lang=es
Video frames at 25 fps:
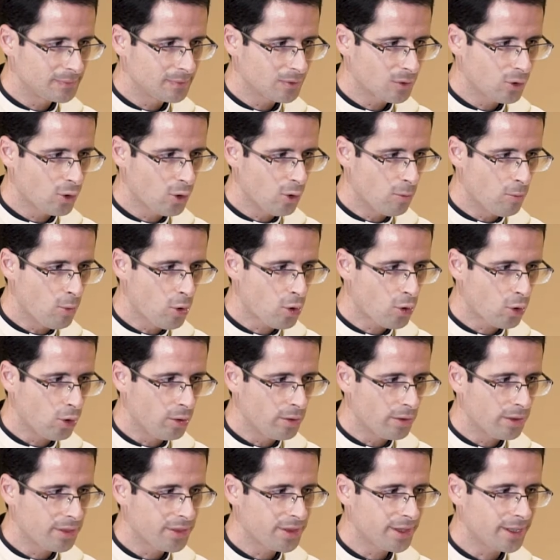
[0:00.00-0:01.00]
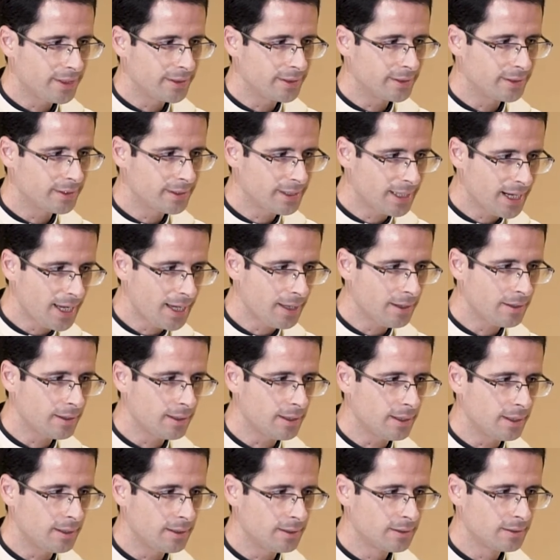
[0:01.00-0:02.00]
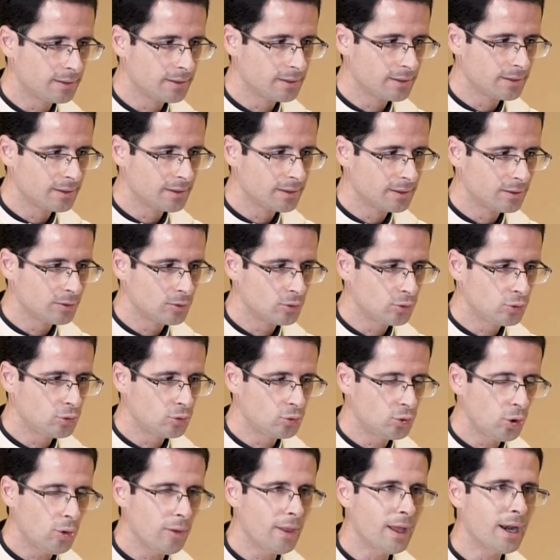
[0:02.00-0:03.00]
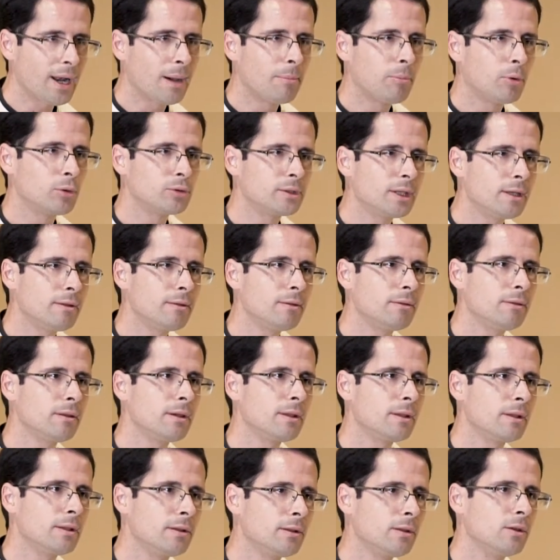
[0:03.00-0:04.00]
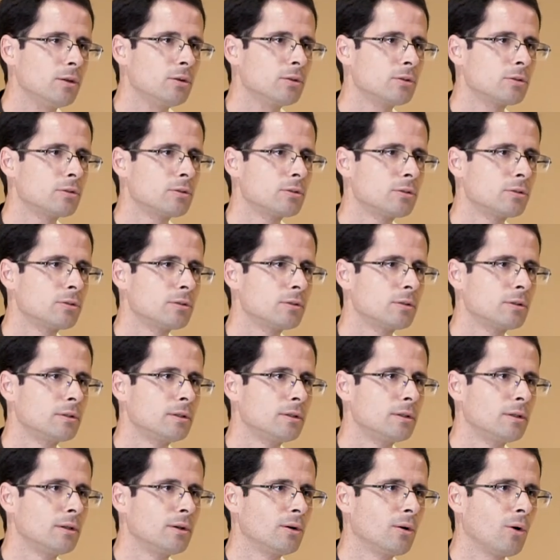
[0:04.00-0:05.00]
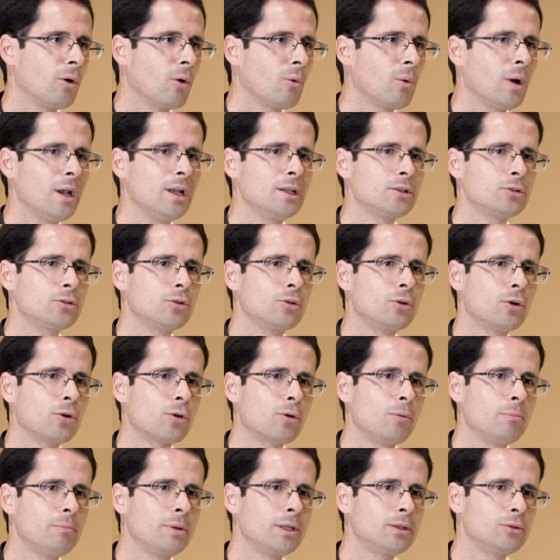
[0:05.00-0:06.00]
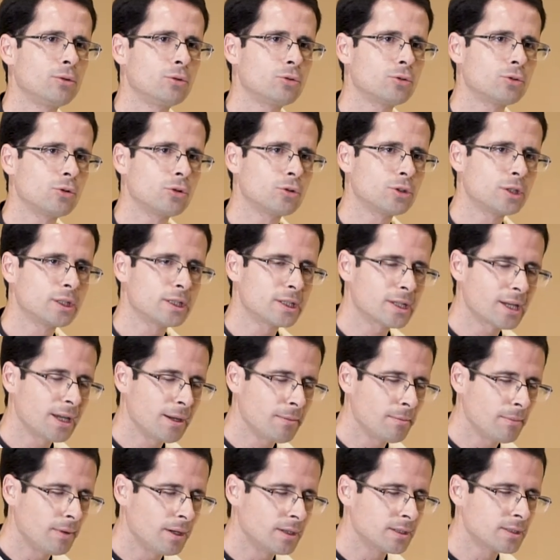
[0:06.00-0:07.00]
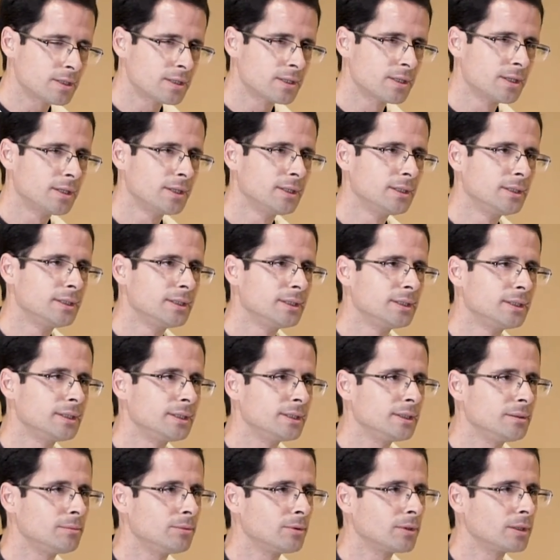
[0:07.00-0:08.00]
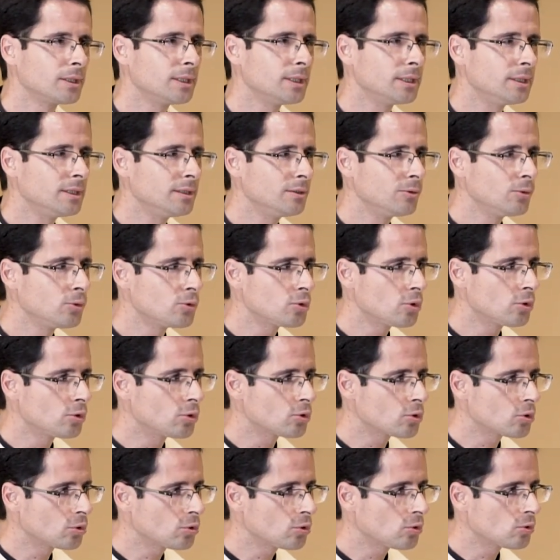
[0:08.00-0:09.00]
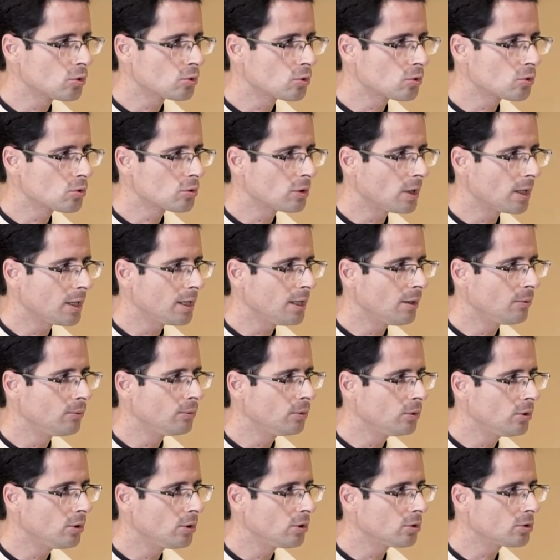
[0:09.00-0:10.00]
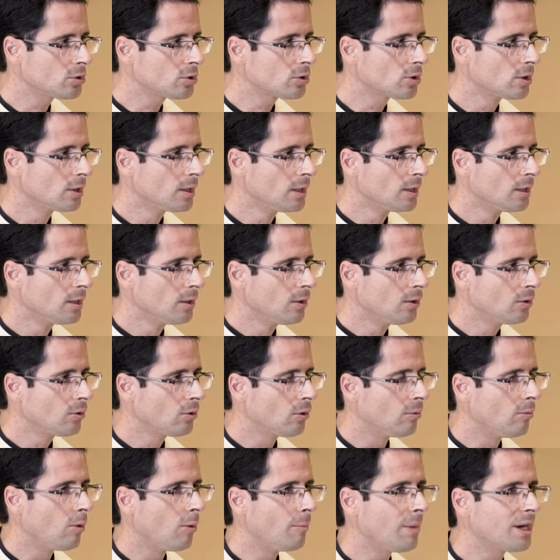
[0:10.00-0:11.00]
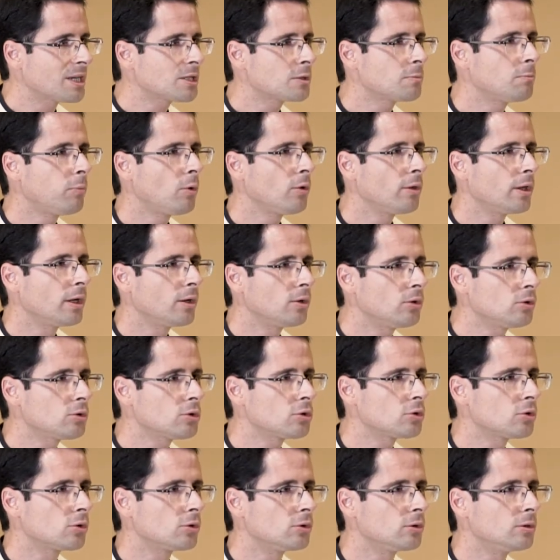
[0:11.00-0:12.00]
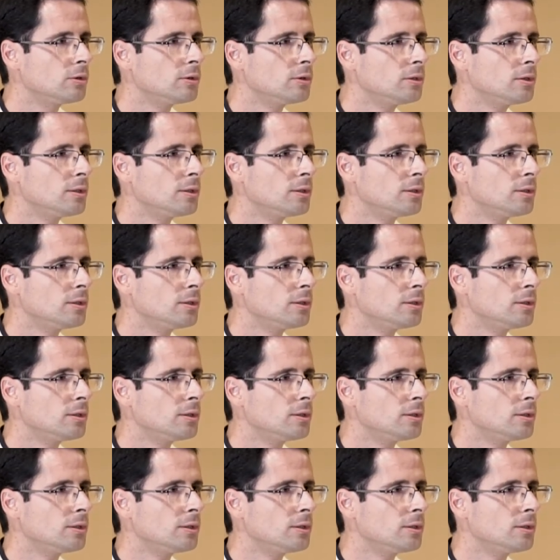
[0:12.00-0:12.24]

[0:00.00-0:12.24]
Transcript: como concentrada toda la potencia de Dios, lo cual esto nos rompe todos los esquemas, ¿eh? porque incluso nosotros nos gustaría un Dios como más poderoso,